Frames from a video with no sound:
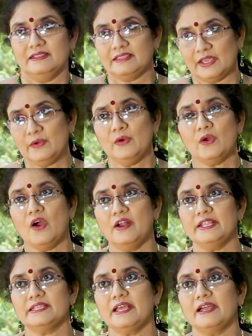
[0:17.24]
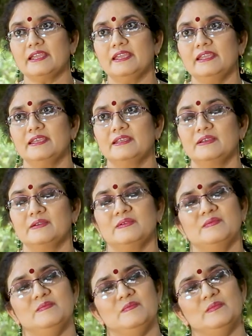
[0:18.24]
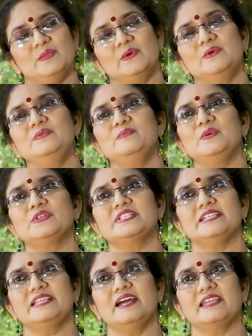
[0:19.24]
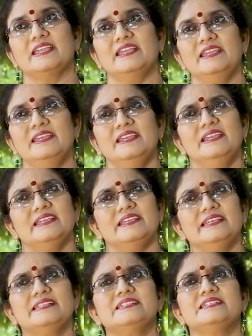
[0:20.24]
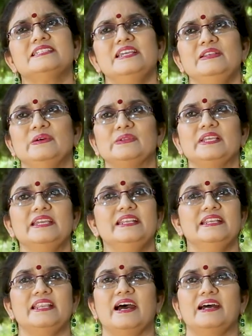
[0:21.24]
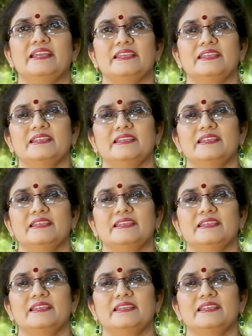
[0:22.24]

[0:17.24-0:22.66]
দেহ ঘরে থাকে মন বসে থাকে ইচ্ছে নদীর নায়